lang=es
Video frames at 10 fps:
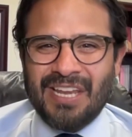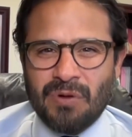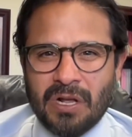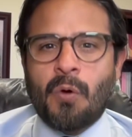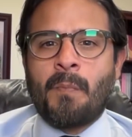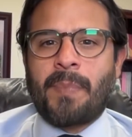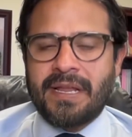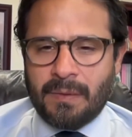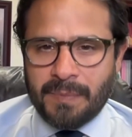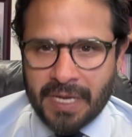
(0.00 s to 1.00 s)
y un
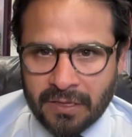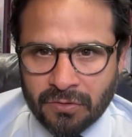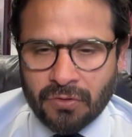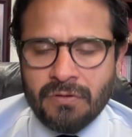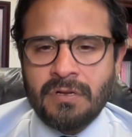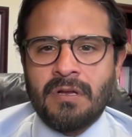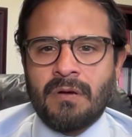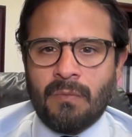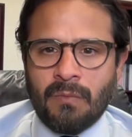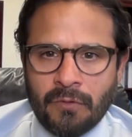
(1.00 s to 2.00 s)
acompañamiento
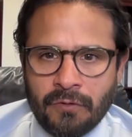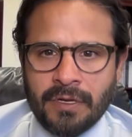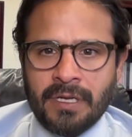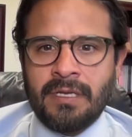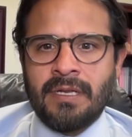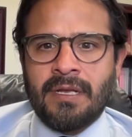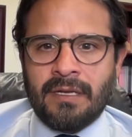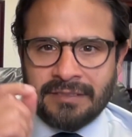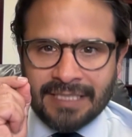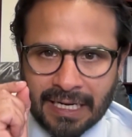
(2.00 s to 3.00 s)
muy
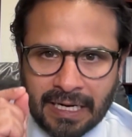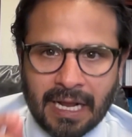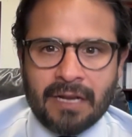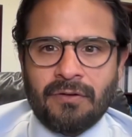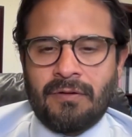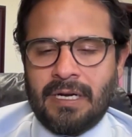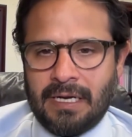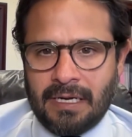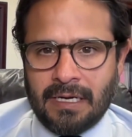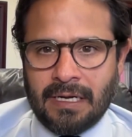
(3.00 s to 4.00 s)
cercano
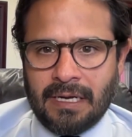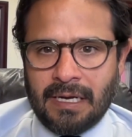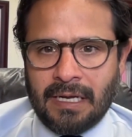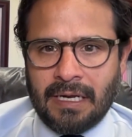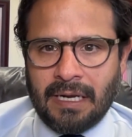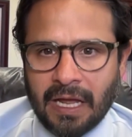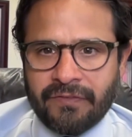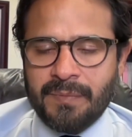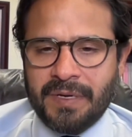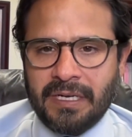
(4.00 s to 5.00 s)
a,
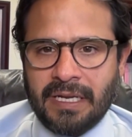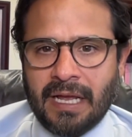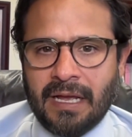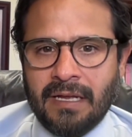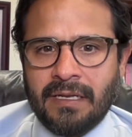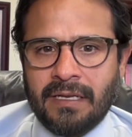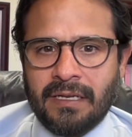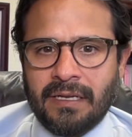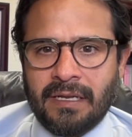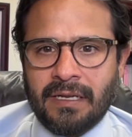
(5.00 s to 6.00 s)
la familia,
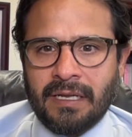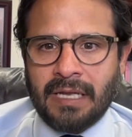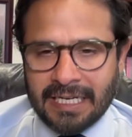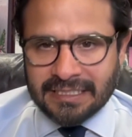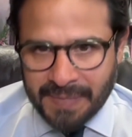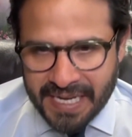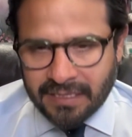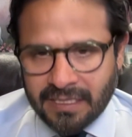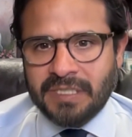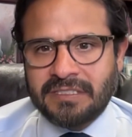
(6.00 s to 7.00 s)
eh, a las
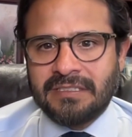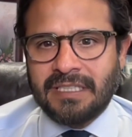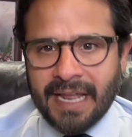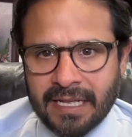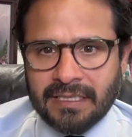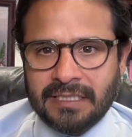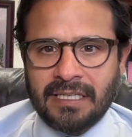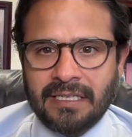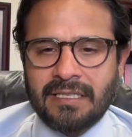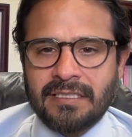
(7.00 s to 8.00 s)
víctimas
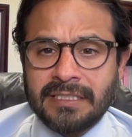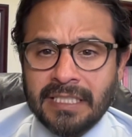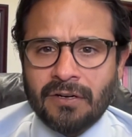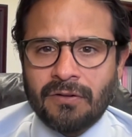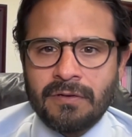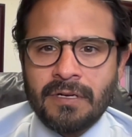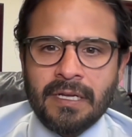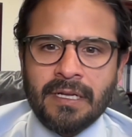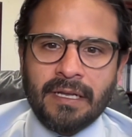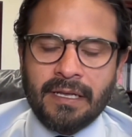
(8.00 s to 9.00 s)
indirectas, hay que decirlo,
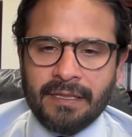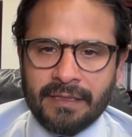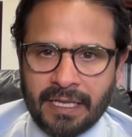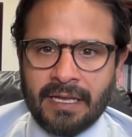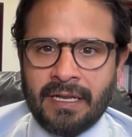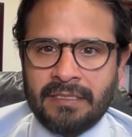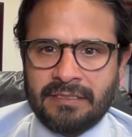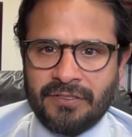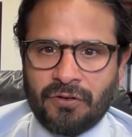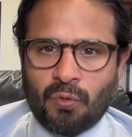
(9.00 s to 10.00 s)
eh, del
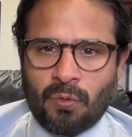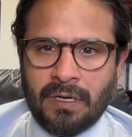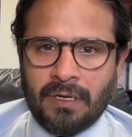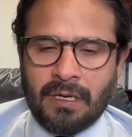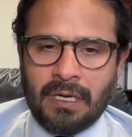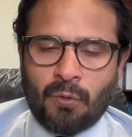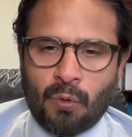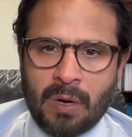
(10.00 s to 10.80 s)
señor eh,